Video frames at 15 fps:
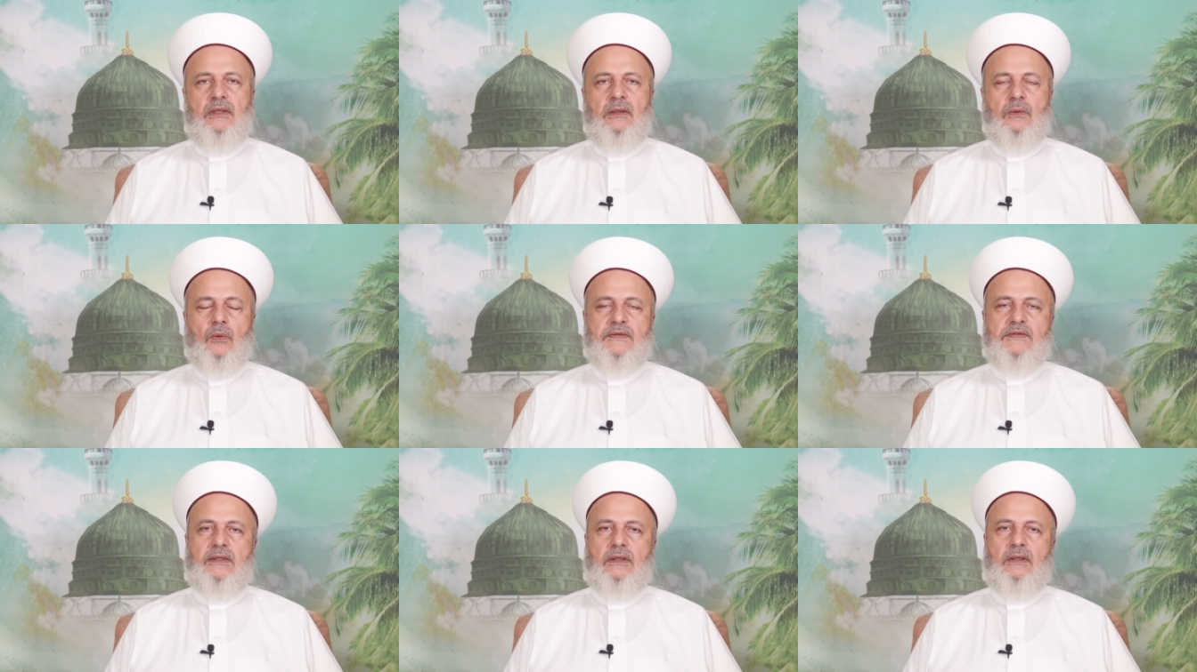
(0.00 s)

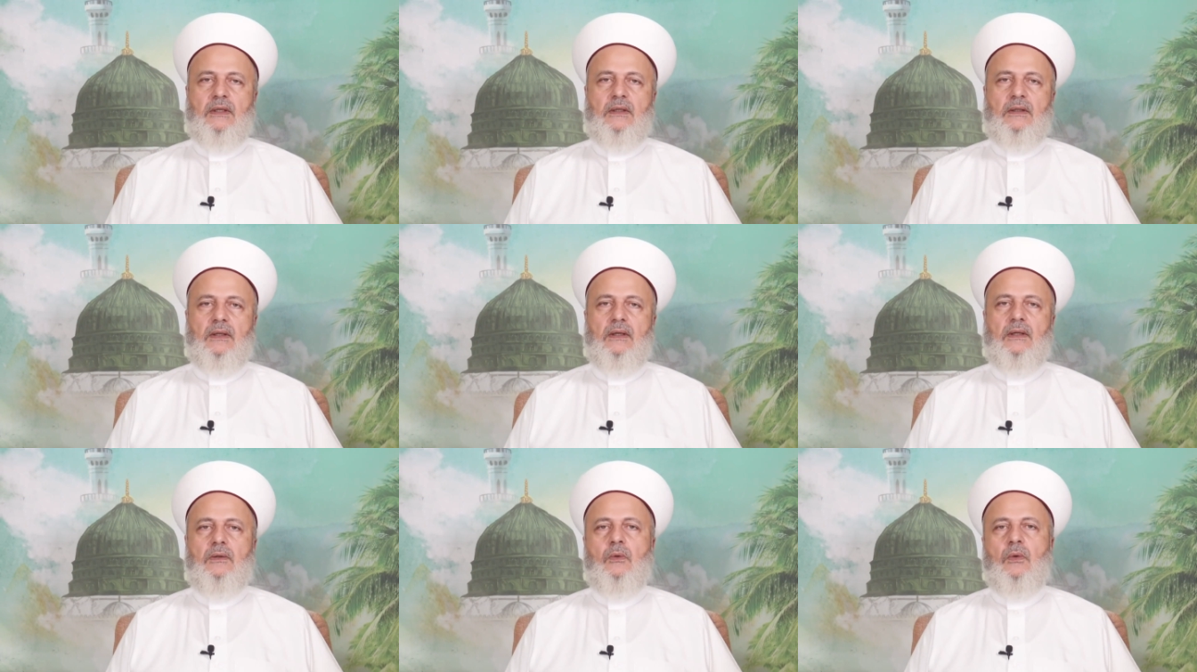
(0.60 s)
وصلى
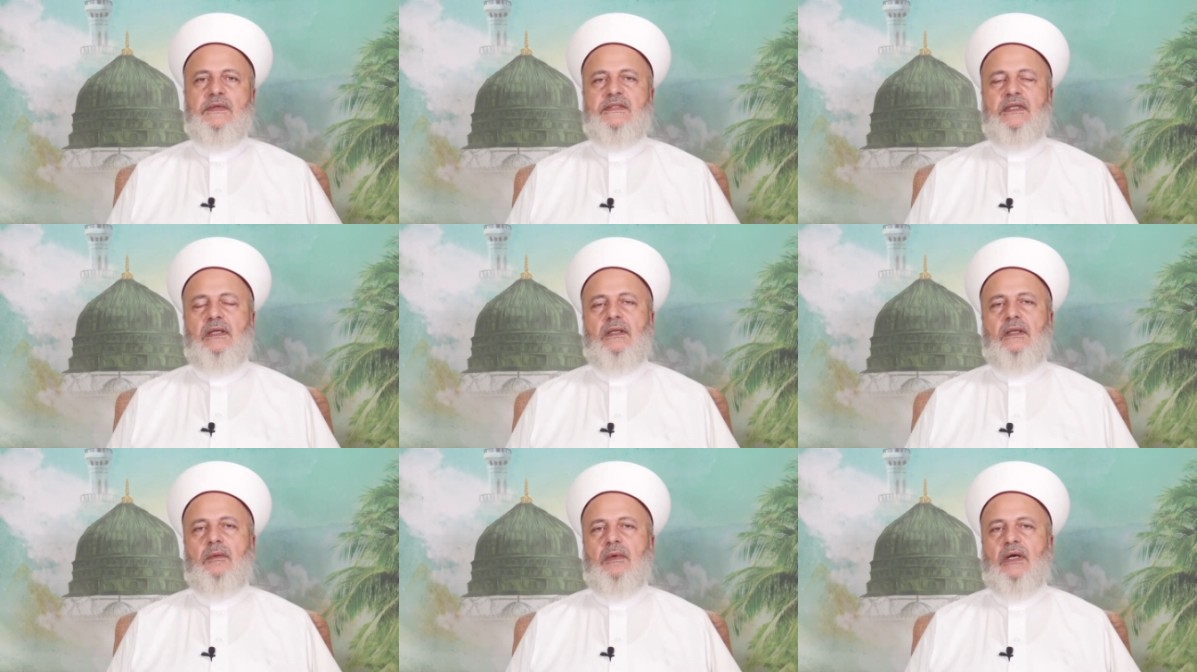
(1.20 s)
الله
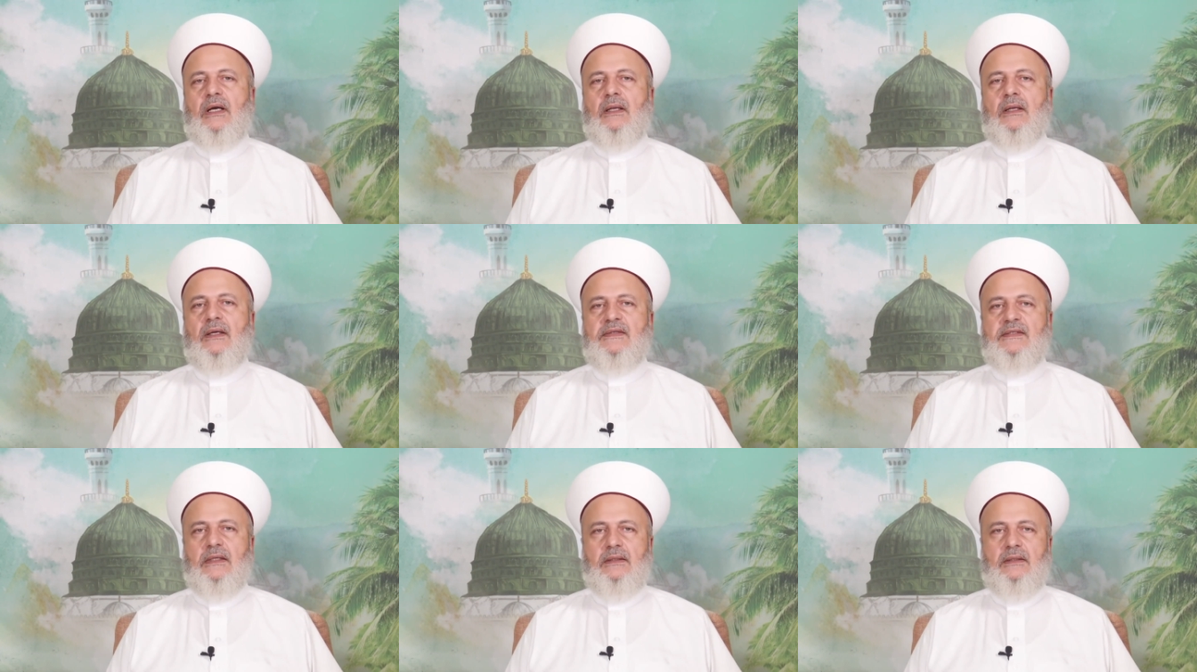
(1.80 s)
وسلم على
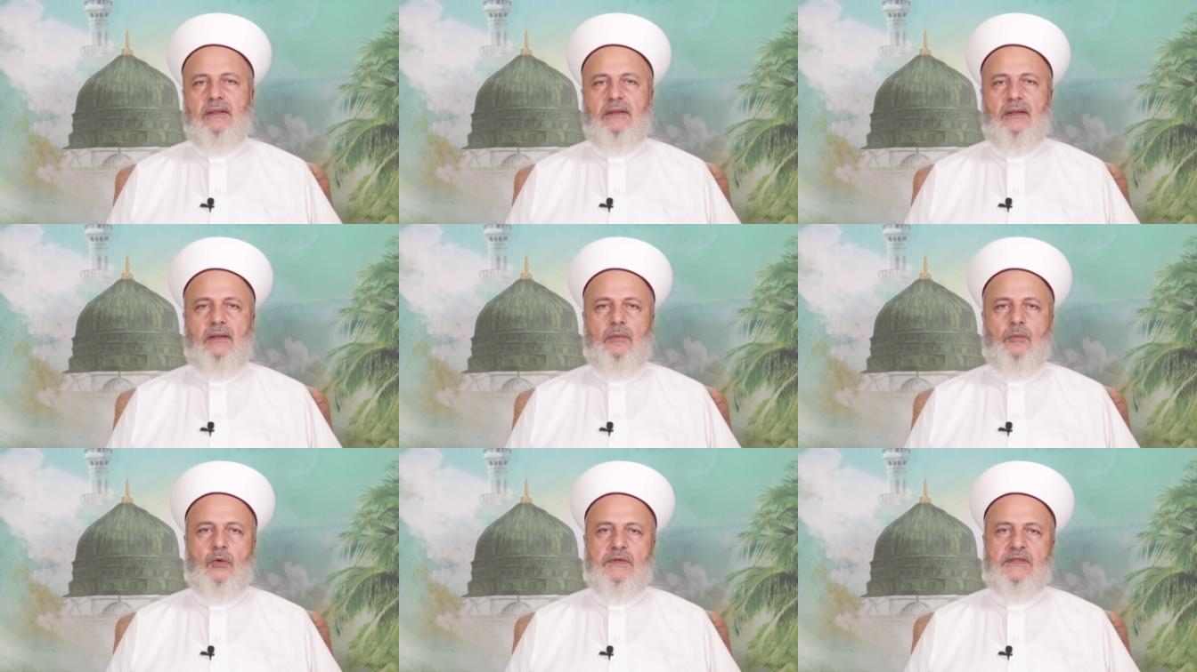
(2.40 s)
سيد
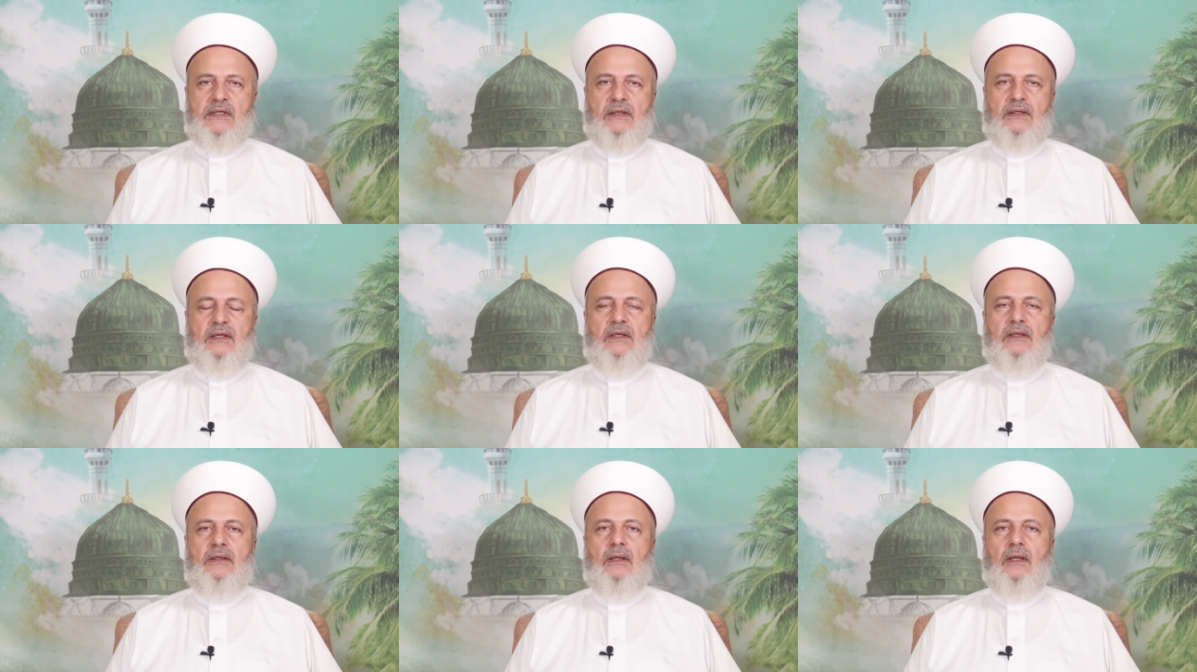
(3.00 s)

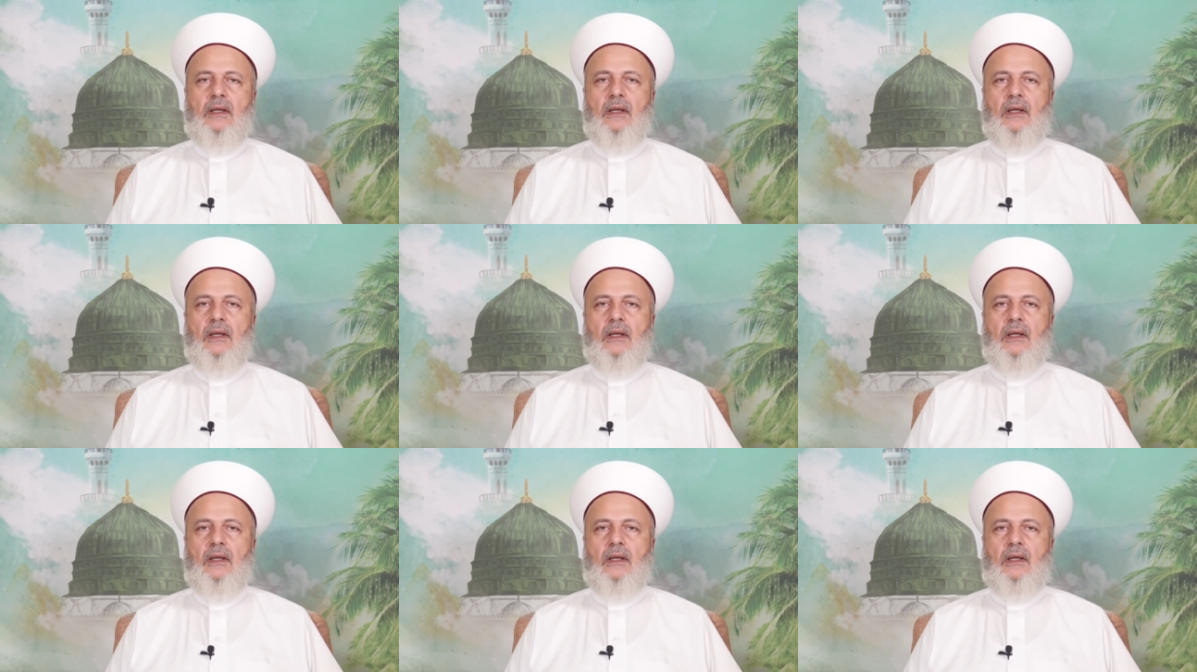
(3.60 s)
المرسلين